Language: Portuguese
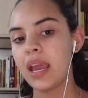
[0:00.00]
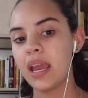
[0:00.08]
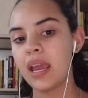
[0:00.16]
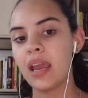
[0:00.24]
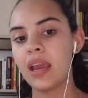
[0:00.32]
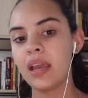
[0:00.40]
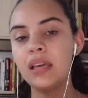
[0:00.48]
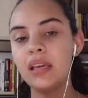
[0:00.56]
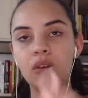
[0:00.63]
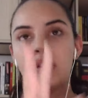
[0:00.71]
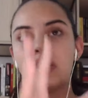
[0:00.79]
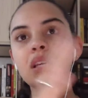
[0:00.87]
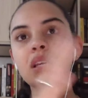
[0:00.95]
É, e
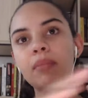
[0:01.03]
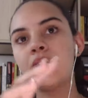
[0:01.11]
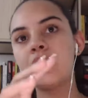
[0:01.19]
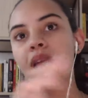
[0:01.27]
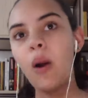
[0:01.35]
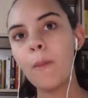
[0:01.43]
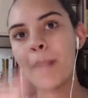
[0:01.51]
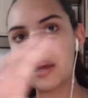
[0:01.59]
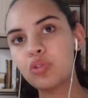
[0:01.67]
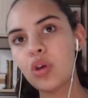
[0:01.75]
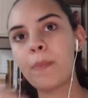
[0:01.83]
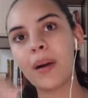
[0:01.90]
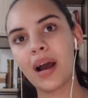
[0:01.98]
aí eu queria meio que dar um
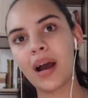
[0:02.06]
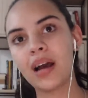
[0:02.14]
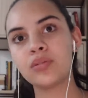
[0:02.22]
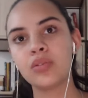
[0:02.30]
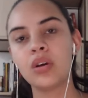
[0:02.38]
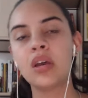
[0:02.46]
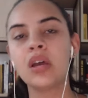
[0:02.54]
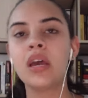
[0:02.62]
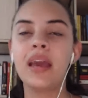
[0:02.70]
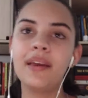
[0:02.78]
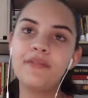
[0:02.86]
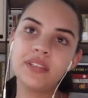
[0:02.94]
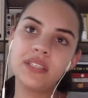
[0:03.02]
passo a passo
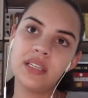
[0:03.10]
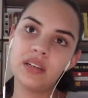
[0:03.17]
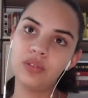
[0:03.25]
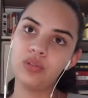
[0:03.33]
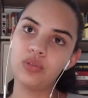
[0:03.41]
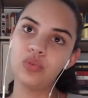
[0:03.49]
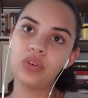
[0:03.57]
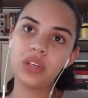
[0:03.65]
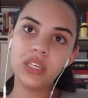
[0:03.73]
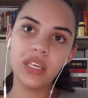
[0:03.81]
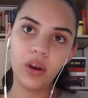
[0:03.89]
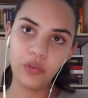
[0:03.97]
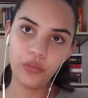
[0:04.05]
revisando o
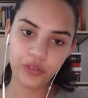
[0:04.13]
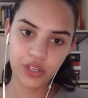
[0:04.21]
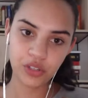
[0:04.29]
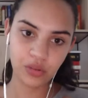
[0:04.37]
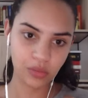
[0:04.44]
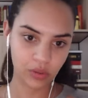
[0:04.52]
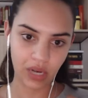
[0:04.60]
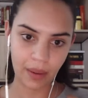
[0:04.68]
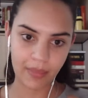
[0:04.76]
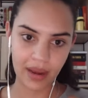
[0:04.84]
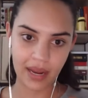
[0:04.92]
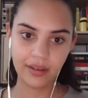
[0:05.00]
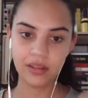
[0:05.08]
que eu fiz no meu
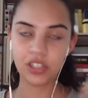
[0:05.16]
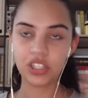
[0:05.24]
trabalho,